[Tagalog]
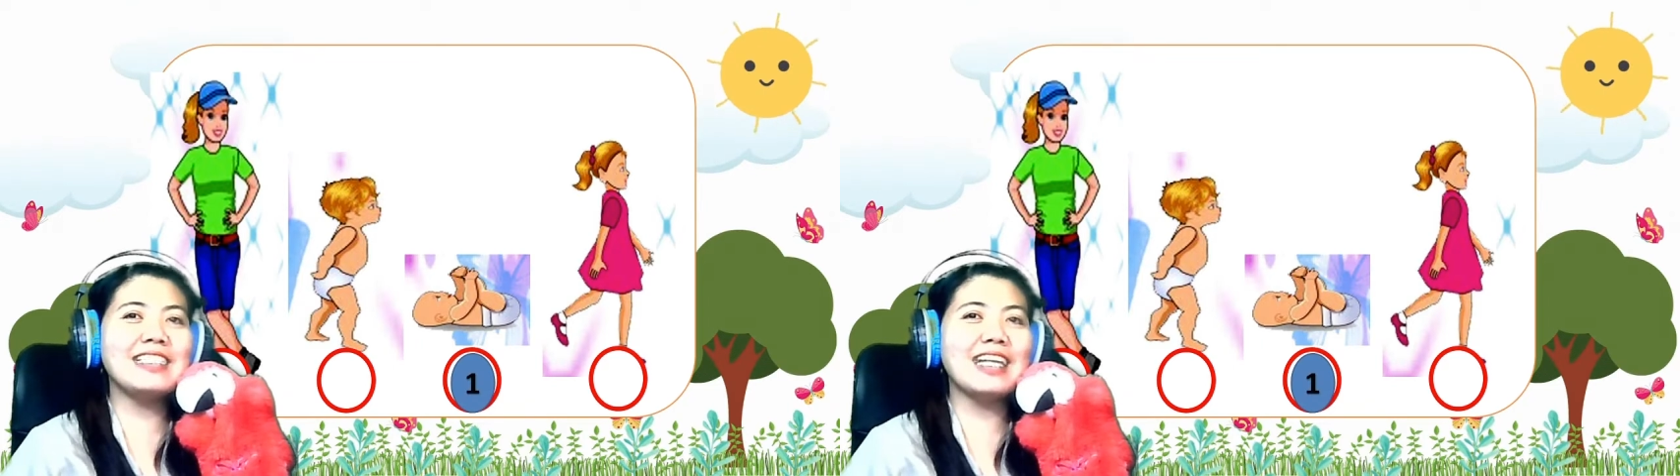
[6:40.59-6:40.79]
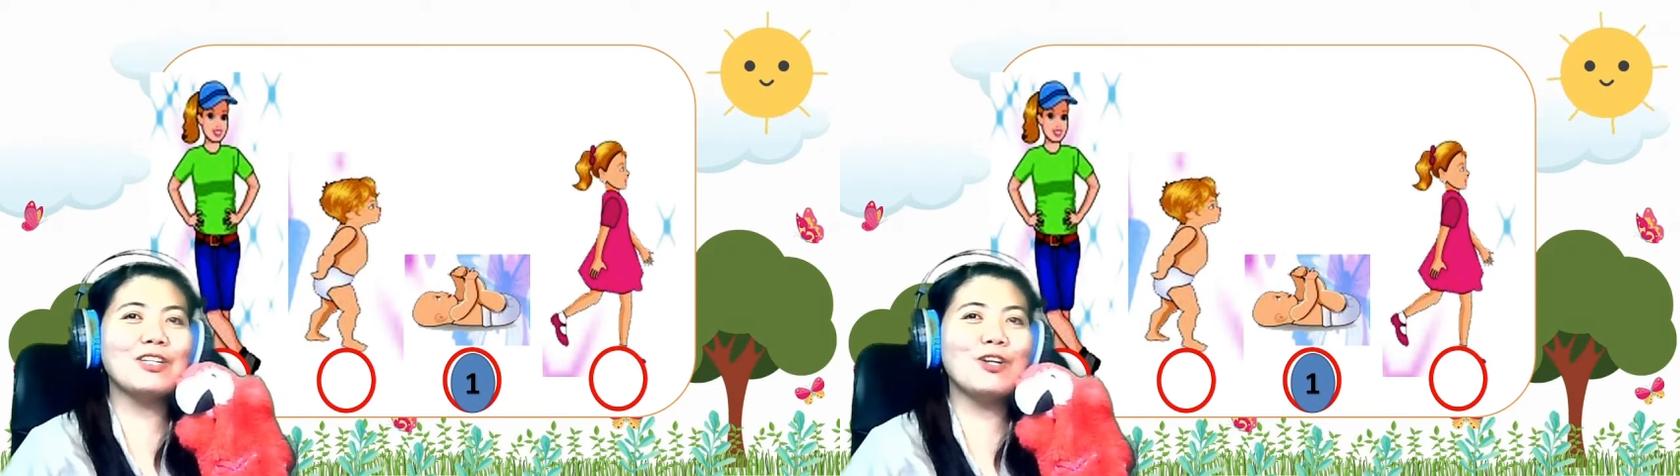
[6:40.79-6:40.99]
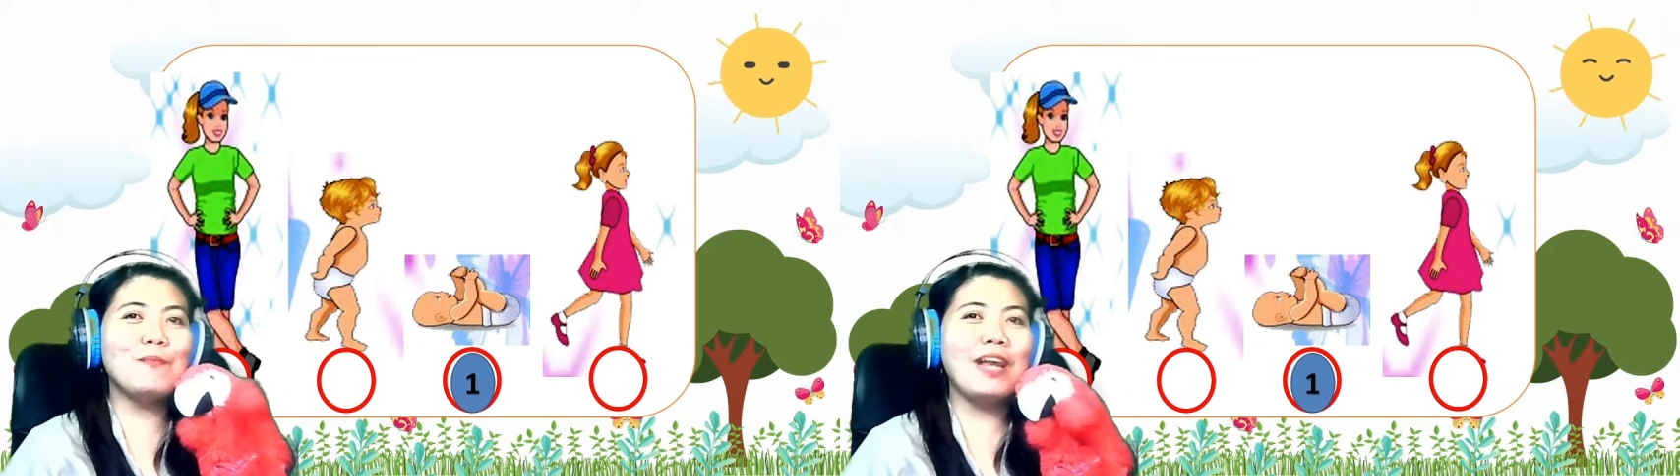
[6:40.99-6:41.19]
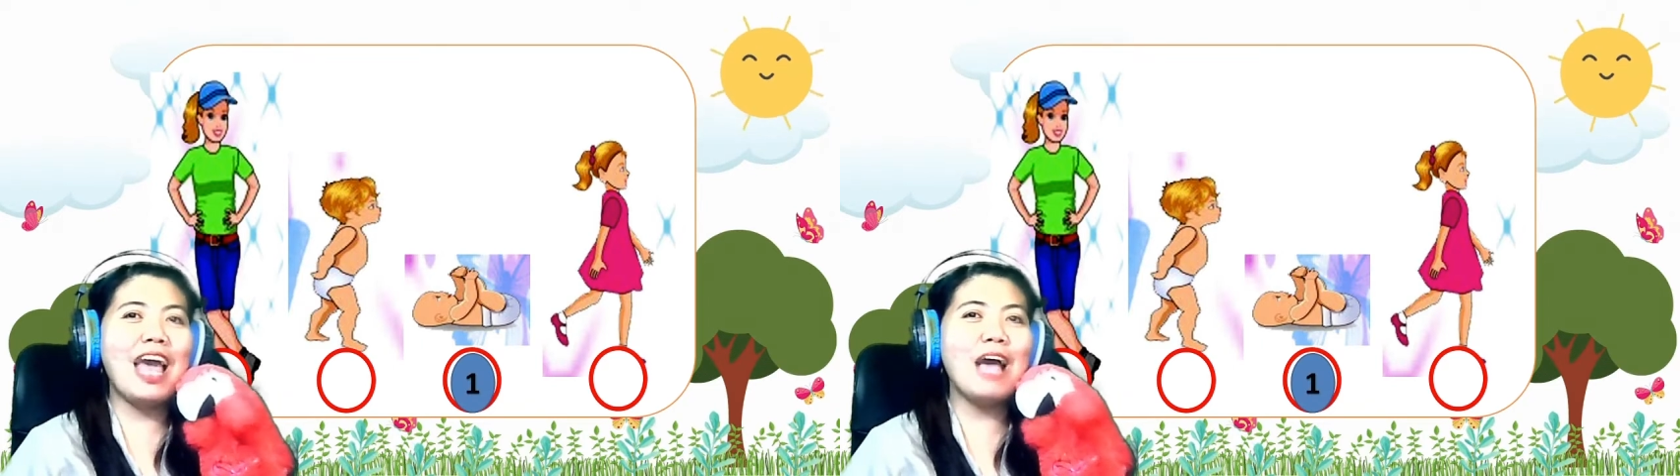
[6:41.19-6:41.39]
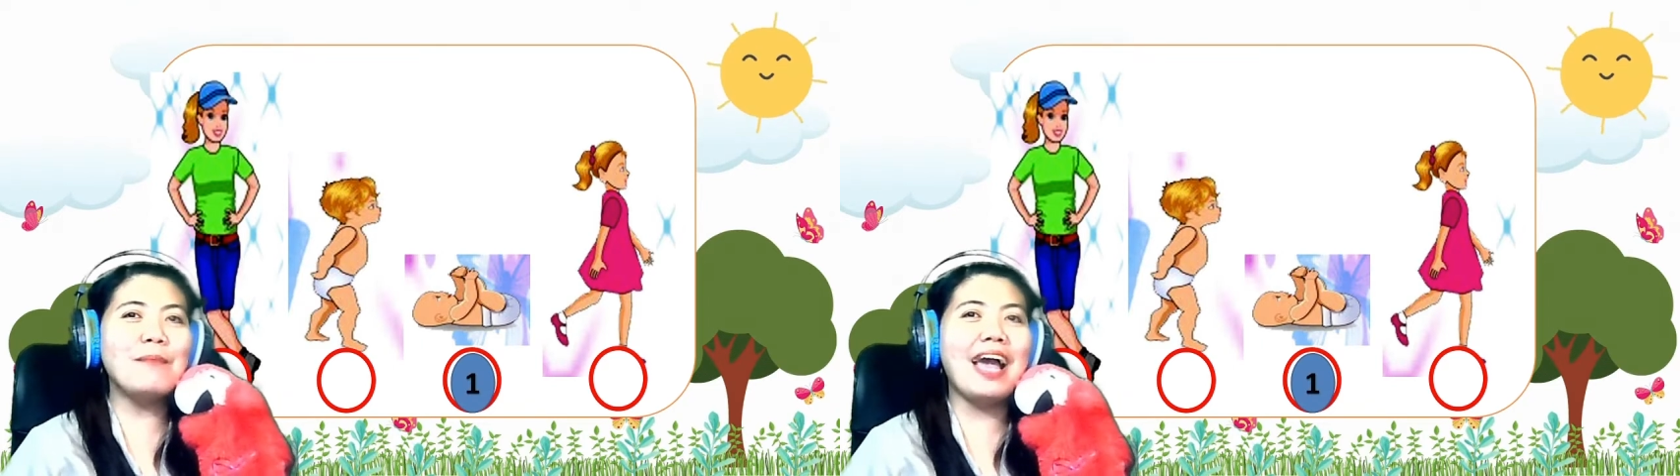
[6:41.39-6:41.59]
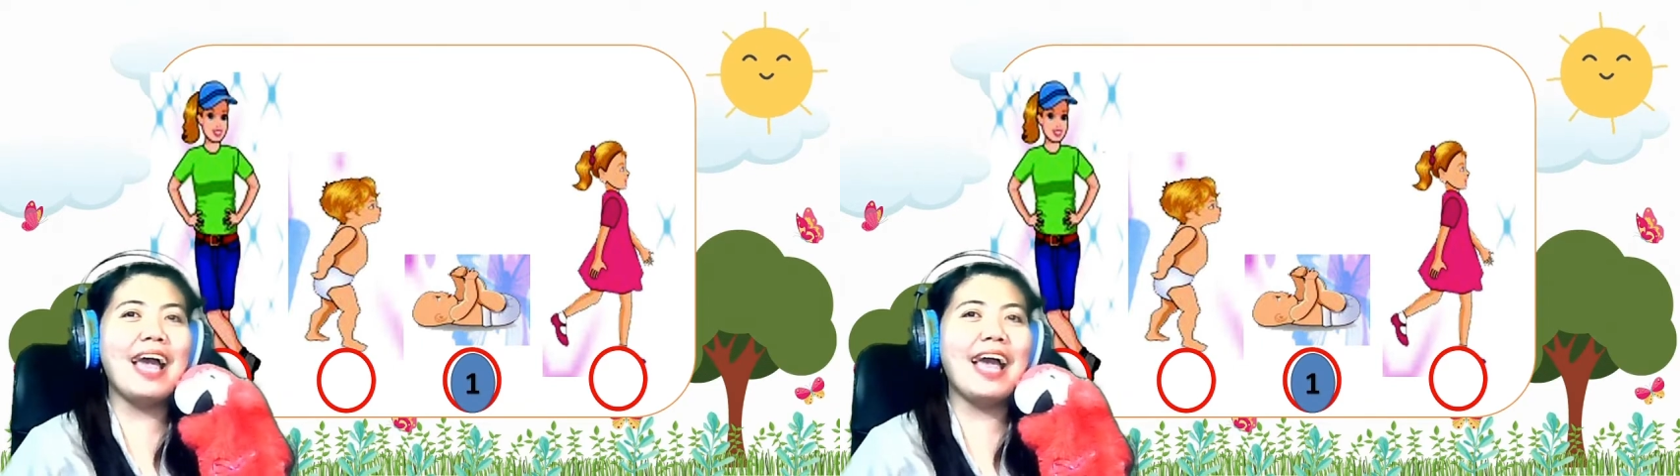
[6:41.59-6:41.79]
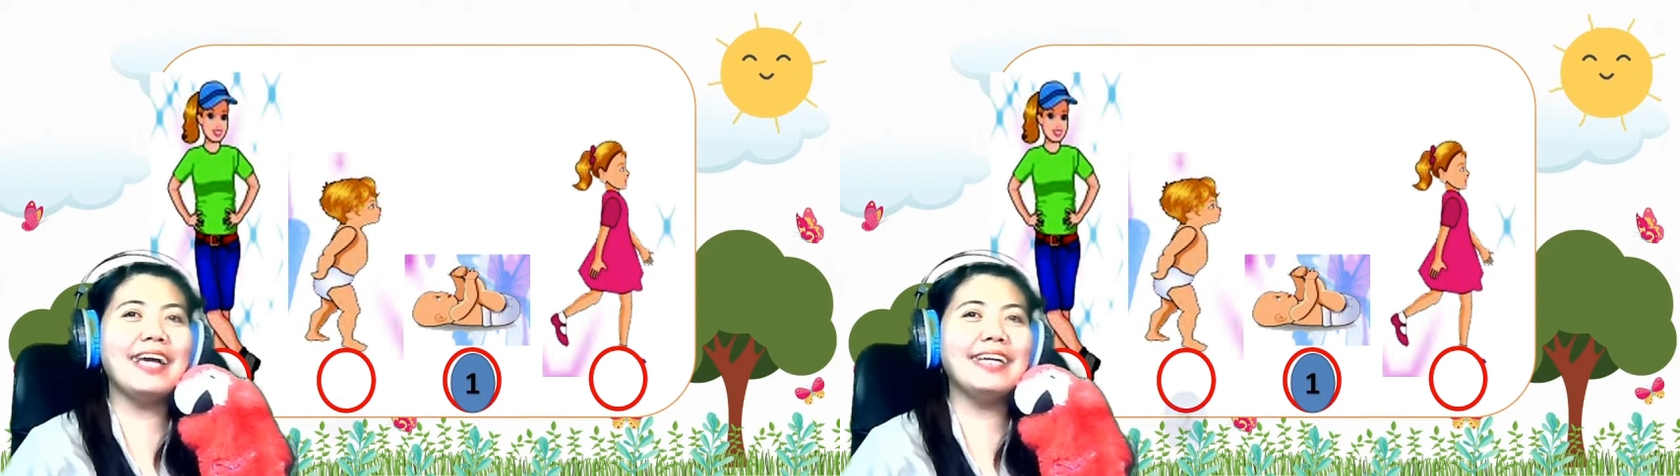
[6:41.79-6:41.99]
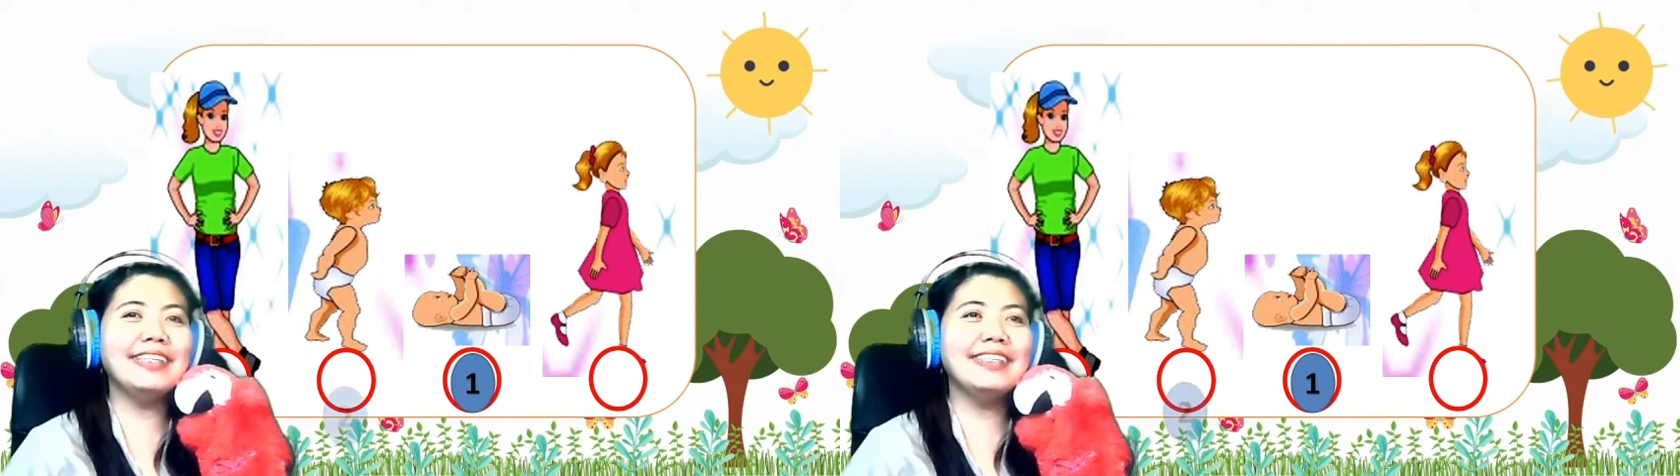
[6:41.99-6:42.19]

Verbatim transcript: ay sanggol pa lamang.